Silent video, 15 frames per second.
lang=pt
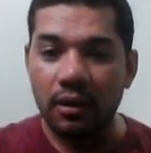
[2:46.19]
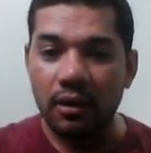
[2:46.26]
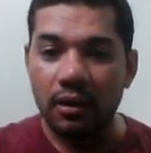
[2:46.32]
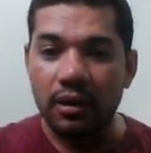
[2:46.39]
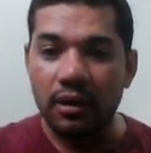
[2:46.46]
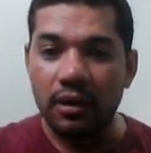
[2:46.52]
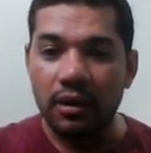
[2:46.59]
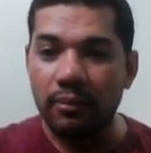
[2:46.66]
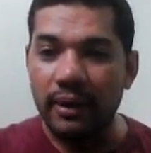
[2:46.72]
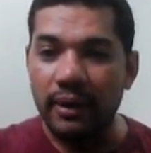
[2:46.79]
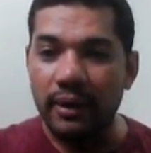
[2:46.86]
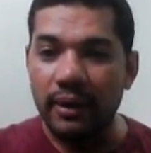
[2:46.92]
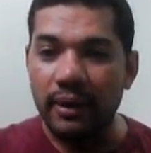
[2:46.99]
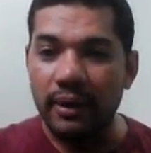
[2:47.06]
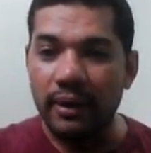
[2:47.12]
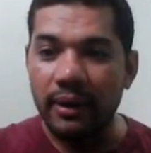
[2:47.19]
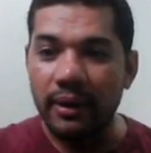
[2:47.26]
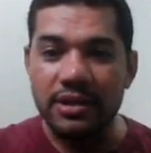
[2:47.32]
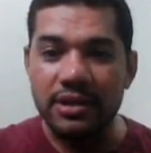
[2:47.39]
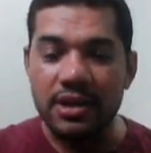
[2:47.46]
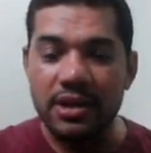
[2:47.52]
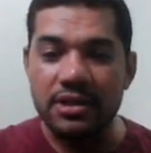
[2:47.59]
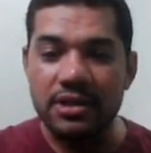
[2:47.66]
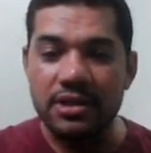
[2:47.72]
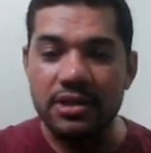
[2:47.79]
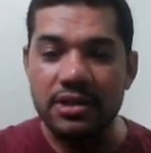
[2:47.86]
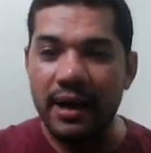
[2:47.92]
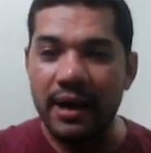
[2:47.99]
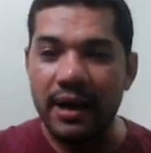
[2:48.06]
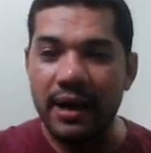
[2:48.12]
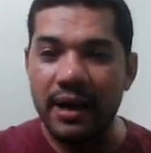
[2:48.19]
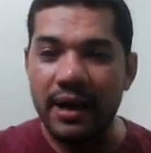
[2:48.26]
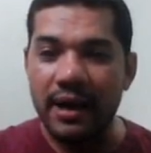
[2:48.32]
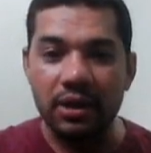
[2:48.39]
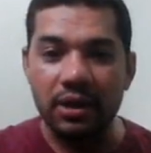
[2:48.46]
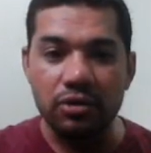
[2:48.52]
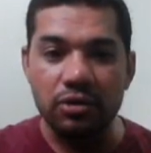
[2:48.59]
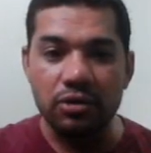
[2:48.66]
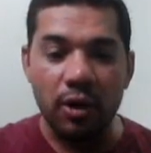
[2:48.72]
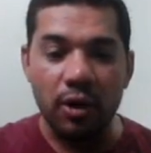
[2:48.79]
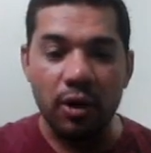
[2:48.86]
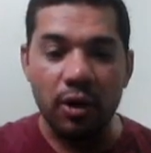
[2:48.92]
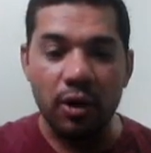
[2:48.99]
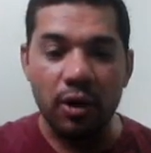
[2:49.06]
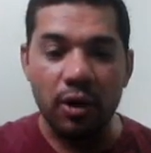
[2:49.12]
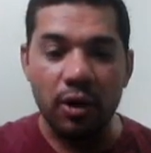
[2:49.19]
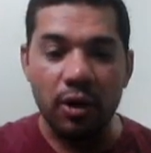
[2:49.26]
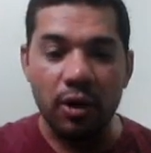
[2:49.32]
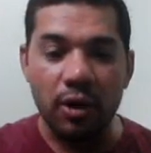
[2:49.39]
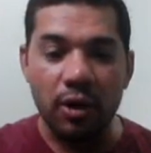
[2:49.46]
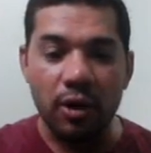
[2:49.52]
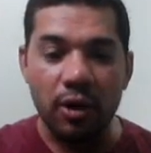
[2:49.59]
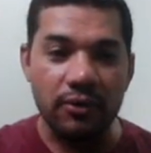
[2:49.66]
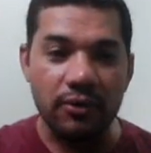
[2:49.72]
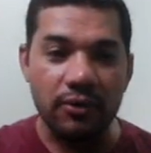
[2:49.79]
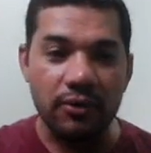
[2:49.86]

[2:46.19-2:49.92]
Então, basicamente, a gente parou aqui nos bornes de ligação.